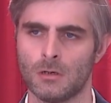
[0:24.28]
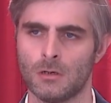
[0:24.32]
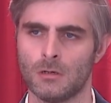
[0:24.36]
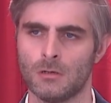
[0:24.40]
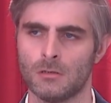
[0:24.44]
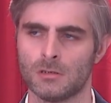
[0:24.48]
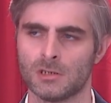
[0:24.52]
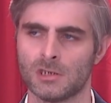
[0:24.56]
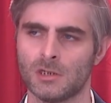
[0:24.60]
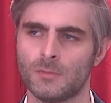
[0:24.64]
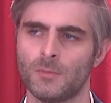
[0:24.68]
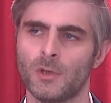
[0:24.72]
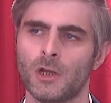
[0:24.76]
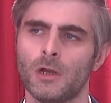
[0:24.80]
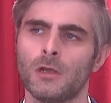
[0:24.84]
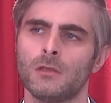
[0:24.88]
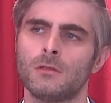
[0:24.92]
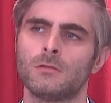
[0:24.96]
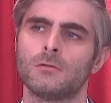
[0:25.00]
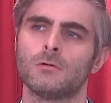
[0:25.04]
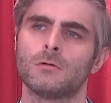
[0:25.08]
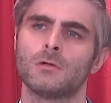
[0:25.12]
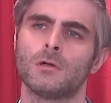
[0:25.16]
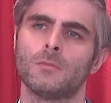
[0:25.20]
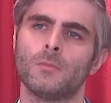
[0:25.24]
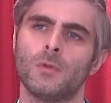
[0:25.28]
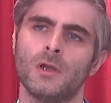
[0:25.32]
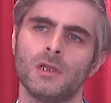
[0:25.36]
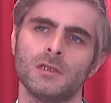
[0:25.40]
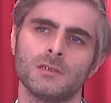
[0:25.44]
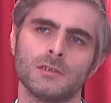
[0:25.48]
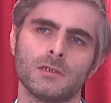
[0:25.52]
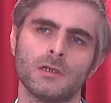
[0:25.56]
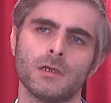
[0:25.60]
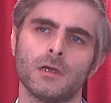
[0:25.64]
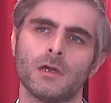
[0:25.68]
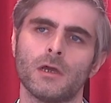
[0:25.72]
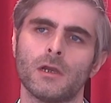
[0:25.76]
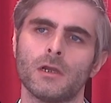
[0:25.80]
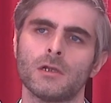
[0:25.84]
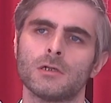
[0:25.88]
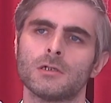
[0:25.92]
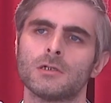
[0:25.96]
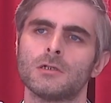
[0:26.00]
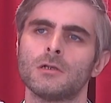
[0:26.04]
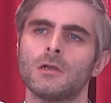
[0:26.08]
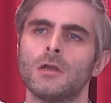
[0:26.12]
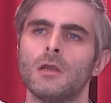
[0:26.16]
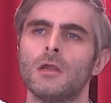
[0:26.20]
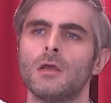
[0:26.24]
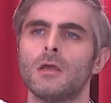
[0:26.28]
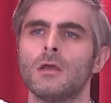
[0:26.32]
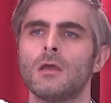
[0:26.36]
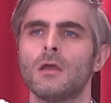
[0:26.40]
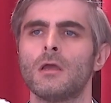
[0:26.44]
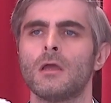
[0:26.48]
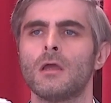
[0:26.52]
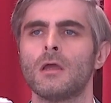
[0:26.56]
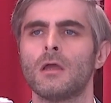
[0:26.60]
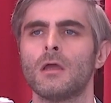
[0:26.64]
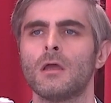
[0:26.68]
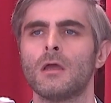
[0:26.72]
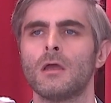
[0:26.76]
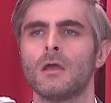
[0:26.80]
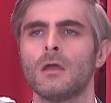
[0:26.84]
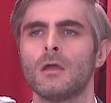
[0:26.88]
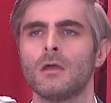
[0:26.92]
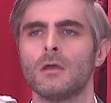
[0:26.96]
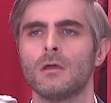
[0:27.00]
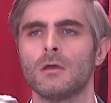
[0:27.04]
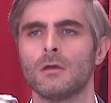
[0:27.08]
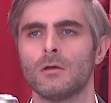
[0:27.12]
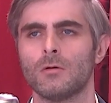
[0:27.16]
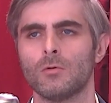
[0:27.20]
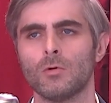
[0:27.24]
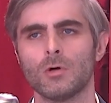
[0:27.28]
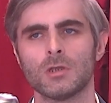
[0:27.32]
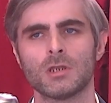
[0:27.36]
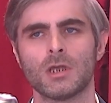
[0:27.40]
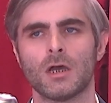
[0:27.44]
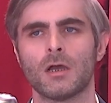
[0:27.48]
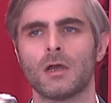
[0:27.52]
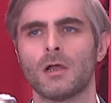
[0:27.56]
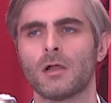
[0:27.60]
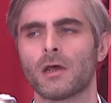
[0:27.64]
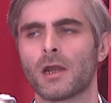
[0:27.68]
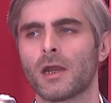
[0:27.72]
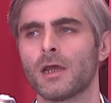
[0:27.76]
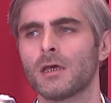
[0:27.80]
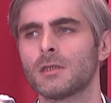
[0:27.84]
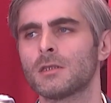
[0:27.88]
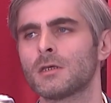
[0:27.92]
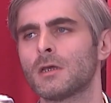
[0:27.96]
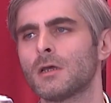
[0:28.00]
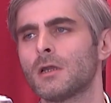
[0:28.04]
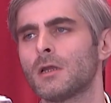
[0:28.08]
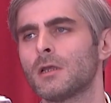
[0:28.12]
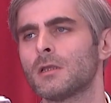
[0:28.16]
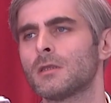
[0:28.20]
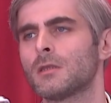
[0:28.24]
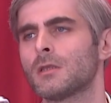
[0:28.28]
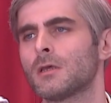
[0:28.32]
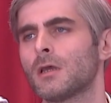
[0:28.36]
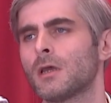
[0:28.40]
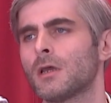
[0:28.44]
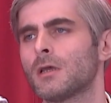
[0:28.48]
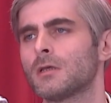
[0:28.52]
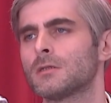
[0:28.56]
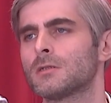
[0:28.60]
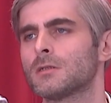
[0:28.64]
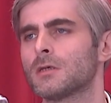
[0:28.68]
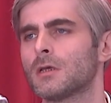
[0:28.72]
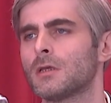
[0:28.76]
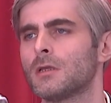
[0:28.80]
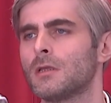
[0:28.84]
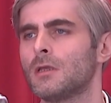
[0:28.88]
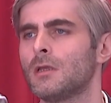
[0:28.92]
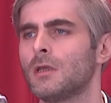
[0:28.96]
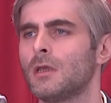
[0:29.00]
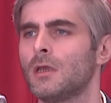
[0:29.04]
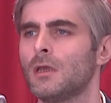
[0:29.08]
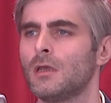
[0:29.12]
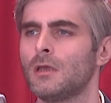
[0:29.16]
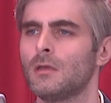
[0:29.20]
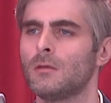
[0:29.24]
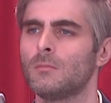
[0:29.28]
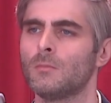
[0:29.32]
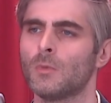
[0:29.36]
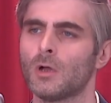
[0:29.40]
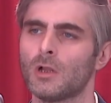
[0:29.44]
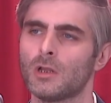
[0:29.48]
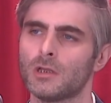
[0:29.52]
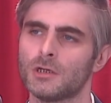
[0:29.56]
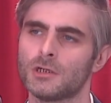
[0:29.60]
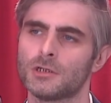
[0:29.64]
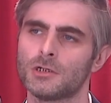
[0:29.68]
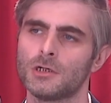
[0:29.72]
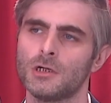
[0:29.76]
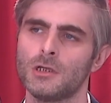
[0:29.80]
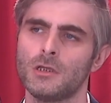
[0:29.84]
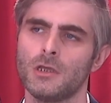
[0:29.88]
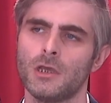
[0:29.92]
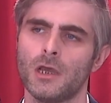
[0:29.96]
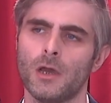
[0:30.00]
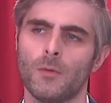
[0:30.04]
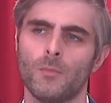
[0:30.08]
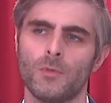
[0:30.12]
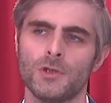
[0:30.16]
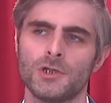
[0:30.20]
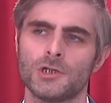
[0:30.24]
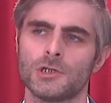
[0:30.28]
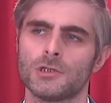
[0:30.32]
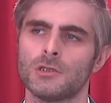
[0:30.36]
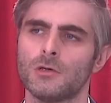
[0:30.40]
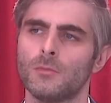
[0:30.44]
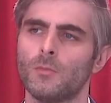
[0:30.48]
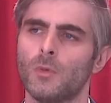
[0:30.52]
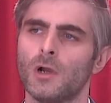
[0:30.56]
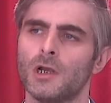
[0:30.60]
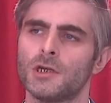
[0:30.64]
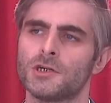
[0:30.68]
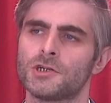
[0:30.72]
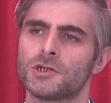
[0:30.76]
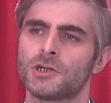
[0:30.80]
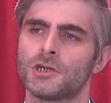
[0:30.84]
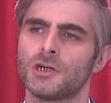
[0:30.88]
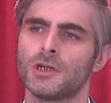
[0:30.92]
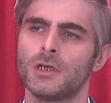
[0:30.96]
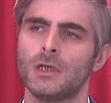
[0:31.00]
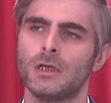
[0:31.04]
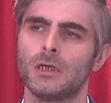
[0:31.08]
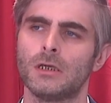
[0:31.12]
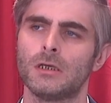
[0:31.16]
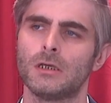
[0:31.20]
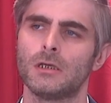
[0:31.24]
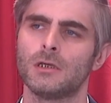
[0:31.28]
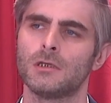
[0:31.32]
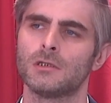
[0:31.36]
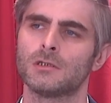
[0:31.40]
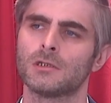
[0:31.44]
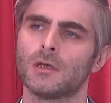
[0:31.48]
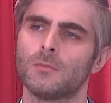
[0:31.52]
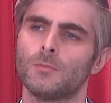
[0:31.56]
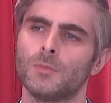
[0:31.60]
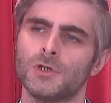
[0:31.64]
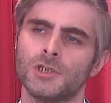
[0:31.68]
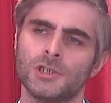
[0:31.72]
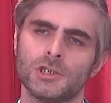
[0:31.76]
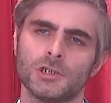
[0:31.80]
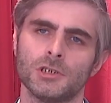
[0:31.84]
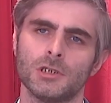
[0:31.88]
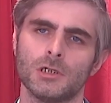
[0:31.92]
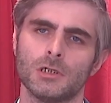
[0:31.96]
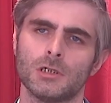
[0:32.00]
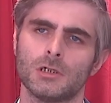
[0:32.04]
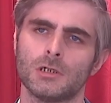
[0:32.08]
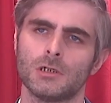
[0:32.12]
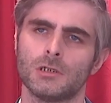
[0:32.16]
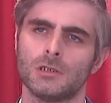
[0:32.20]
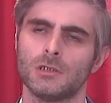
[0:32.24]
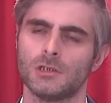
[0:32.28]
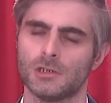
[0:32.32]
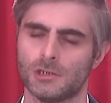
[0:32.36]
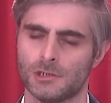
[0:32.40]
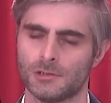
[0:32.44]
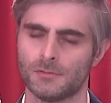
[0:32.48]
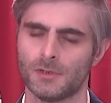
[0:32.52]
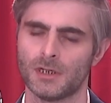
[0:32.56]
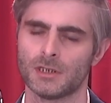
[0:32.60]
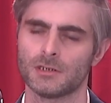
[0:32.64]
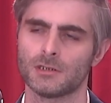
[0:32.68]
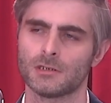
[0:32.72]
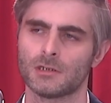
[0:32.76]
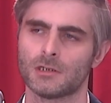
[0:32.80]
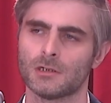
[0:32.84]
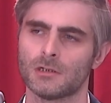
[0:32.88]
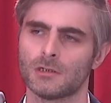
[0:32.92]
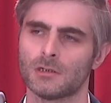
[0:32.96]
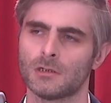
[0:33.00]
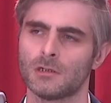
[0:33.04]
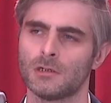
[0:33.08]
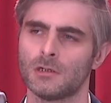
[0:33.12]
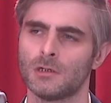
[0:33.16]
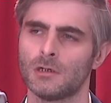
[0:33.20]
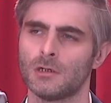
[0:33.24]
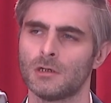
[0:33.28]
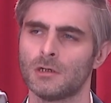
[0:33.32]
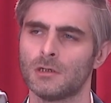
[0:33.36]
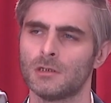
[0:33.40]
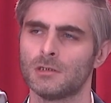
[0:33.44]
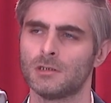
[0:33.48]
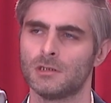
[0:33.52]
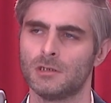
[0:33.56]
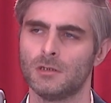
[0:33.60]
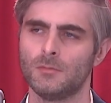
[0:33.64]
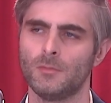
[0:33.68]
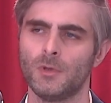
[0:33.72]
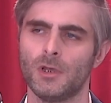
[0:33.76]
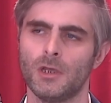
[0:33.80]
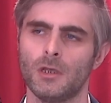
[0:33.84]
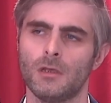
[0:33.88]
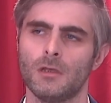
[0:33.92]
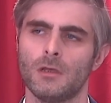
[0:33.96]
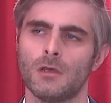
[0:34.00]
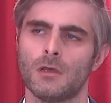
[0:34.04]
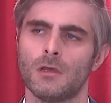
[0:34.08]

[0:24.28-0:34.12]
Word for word: Собирать только близких решили – вот оградка летает за ней, и малыши необычно большие из обычных, не шведских, семей.